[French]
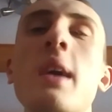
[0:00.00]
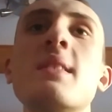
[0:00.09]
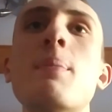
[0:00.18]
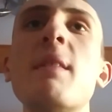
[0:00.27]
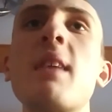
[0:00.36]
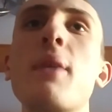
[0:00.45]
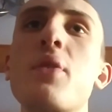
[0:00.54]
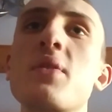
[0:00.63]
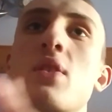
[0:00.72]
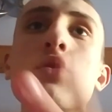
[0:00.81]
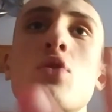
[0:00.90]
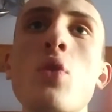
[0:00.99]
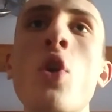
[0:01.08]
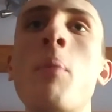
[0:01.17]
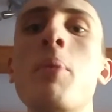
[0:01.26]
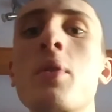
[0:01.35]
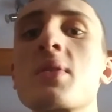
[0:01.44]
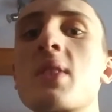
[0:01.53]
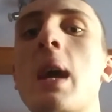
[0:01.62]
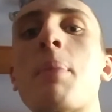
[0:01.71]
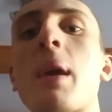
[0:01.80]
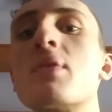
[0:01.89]
C'est pas terrifiant. C'est juste une ambiance. Et
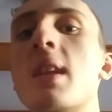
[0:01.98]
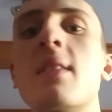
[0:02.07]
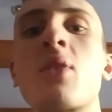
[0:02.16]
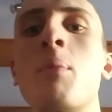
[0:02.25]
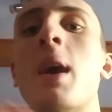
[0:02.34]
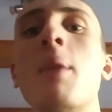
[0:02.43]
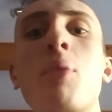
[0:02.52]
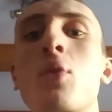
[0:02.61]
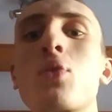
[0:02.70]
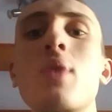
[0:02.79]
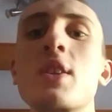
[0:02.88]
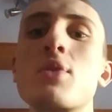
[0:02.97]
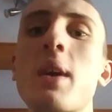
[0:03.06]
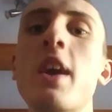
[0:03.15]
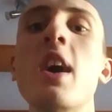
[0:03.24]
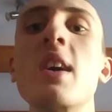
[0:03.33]
après, vous allez être mal pendant toute la soirée.